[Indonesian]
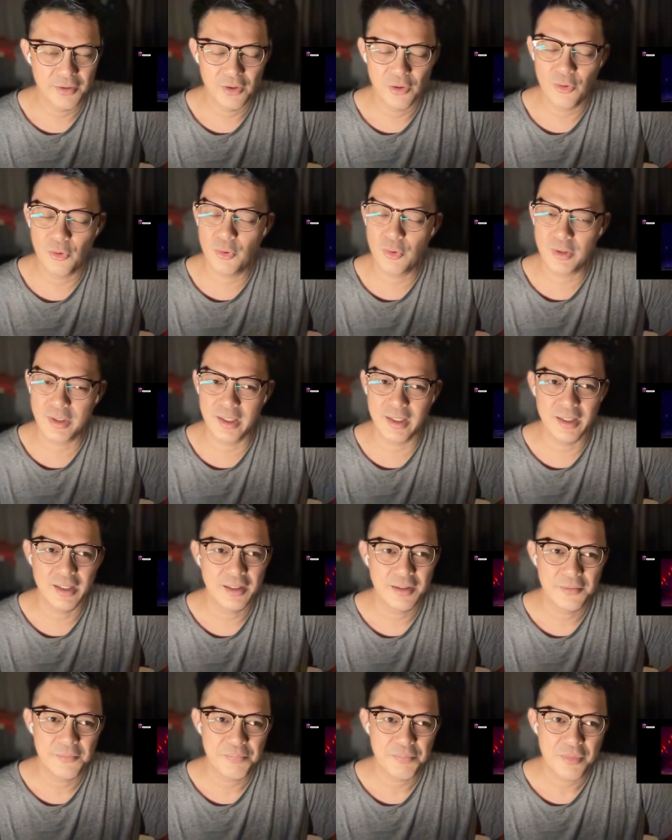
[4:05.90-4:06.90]
Oke. Okay.
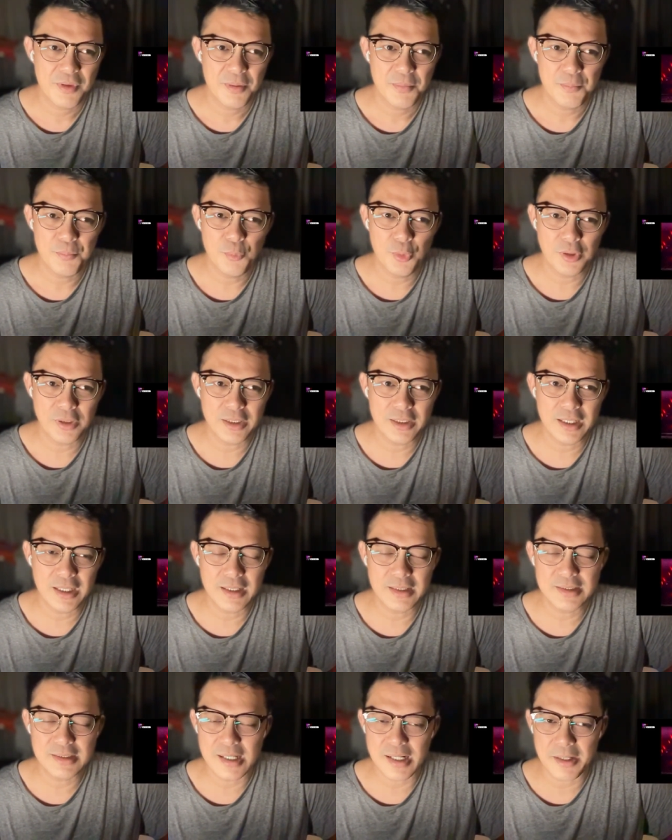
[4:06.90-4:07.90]
Moodnya
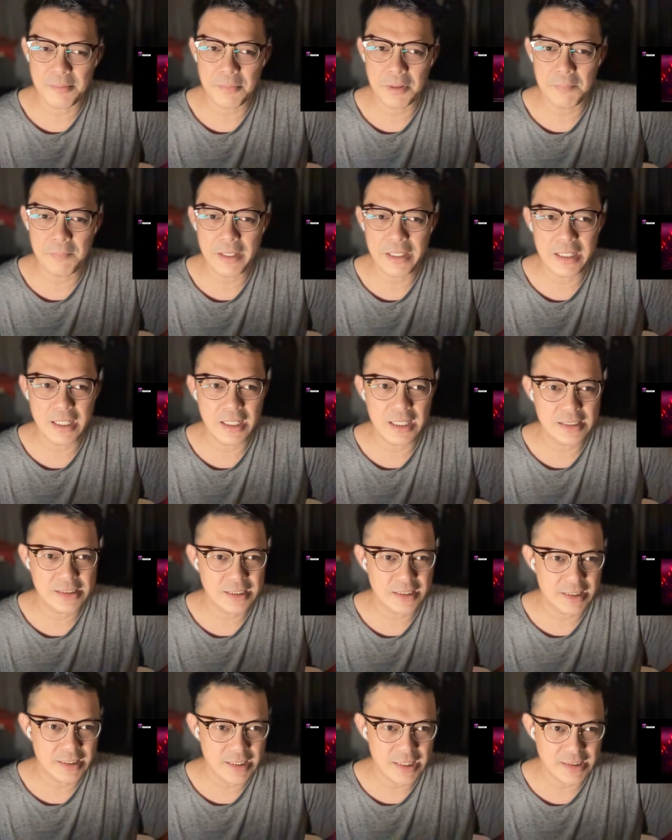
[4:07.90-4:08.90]
dengan cara yang berbeda guys ya,
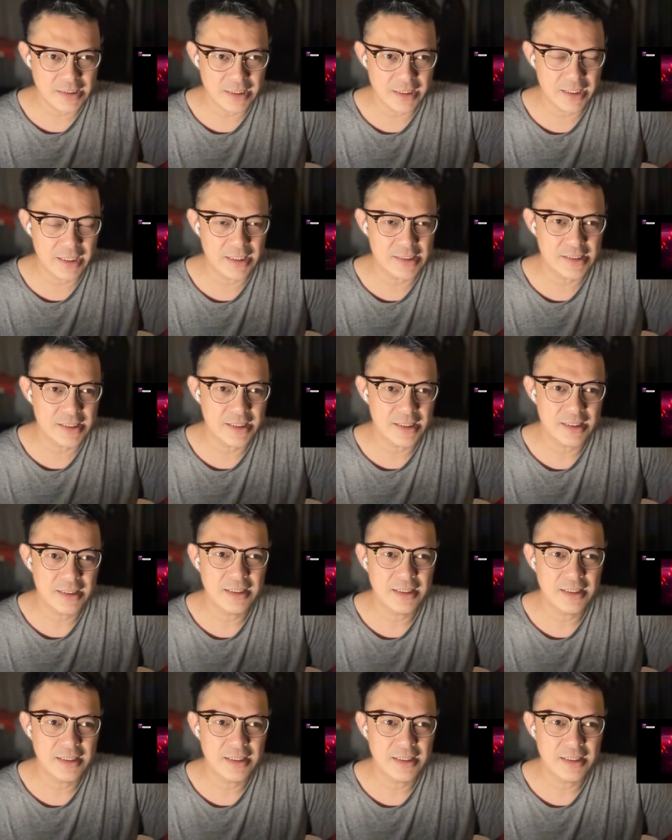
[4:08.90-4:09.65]
dia nyanyiinnya guys ya.